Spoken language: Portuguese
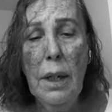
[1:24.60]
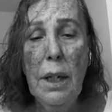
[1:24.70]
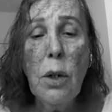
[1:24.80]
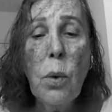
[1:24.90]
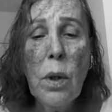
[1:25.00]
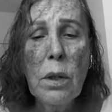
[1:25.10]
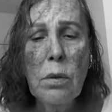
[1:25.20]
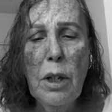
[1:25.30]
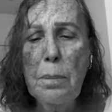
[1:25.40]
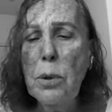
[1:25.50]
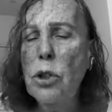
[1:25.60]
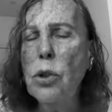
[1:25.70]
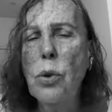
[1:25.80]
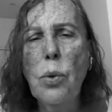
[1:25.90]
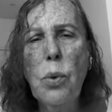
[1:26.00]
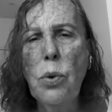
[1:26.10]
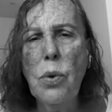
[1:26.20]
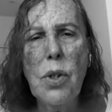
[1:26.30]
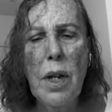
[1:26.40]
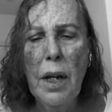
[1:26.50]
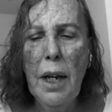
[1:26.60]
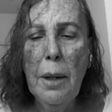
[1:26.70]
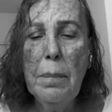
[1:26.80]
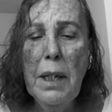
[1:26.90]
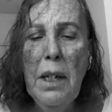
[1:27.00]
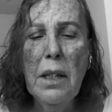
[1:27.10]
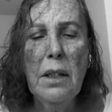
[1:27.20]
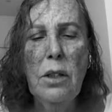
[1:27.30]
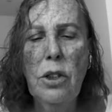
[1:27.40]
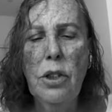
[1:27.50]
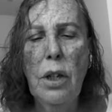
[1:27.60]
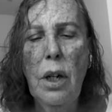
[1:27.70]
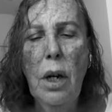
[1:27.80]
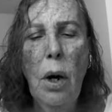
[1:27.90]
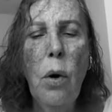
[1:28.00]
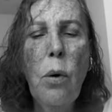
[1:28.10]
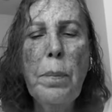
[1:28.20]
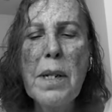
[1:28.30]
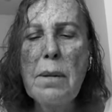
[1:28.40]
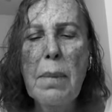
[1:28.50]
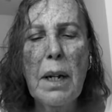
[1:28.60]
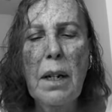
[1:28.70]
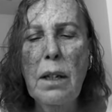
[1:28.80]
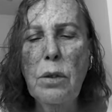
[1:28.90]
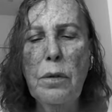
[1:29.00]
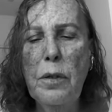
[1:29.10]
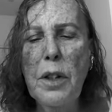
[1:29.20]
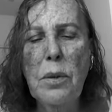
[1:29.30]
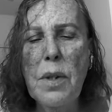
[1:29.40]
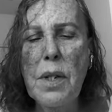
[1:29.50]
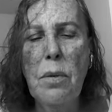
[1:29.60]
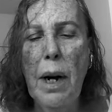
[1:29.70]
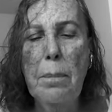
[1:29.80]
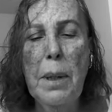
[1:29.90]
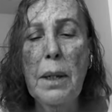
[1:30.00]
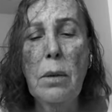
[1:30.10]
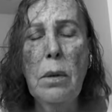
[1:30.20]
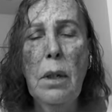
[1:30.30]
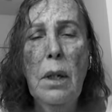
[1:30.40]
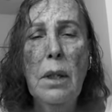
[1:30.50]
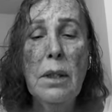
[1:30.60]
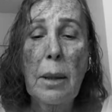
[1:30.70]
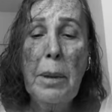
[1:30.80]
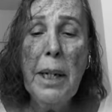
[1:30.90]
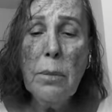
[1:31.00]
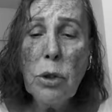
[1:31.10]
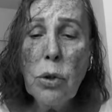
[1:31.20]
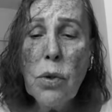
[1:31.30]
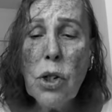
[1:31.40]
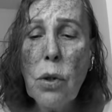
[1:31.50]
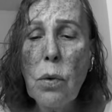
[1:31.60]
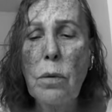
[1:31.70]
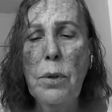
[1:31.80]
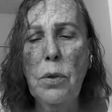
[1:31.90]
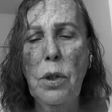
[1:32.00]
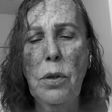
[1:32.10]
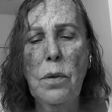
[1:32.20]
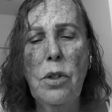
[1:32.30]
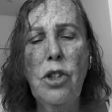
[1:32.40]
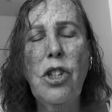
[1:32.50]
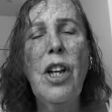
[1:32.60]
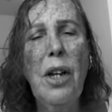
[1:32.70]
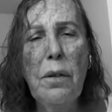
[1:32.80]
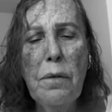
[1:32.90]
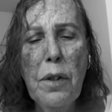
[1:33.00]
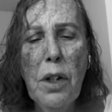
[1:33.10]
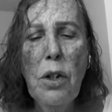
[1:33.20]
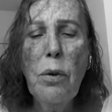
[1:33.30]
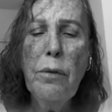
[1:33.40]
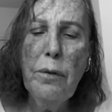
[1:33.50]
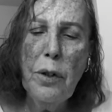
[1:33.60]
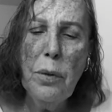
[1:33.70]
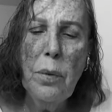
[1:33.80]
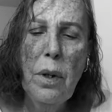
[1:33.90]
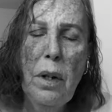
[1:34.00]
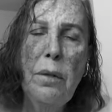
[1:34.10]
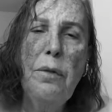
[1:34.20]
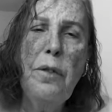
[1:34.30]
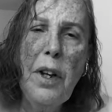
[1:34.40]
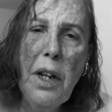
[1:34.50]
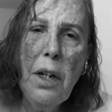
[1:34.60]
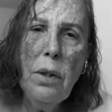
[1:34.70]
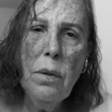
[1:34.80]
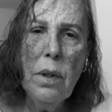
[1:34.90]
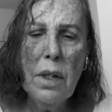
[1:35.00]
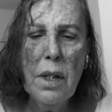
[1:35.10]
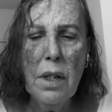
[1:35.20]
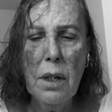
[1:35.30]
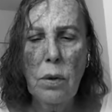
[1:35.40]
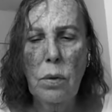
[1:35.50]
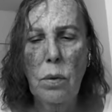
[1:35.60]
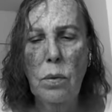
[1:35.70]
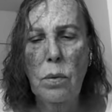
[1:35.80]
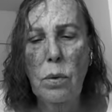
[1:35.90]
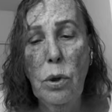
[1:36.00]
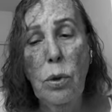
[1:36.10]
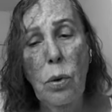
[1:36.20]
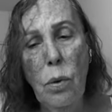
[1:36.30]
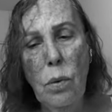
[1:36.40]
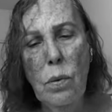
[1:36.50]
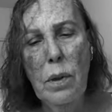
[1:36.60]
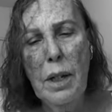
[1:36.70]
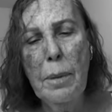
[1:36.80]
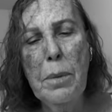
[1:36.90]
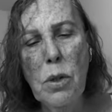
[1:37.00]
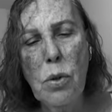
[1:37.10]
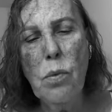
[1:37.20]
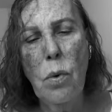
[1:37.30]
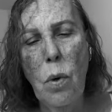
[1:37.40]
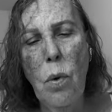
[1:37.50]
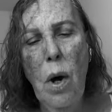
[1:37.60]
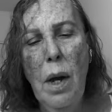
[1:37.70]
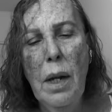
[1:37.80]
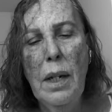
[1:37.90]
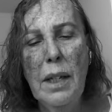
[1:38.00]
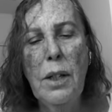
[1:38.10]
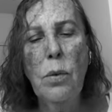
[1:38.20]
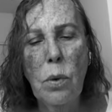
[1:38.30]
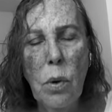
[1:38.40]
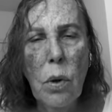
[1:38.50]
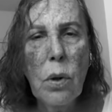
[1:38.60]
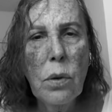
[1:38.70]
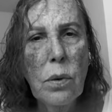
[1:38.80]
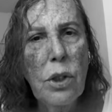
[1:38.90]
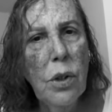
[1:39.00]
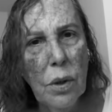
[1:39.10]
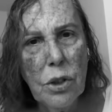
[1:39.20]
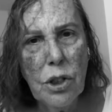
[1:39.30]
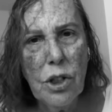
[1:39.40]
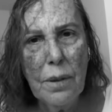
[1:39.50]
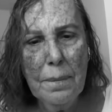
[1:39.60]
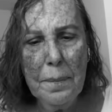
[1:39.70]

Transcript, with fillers: E quando, depois de tudo, se erguer brilhante, roupas embaralhando vento em seu cabelo, saberemos que o Senhor, meu Deus, esteve e ouviu, veio e se sentou, cuidou e abençoou, lhe deu colo e hóstia.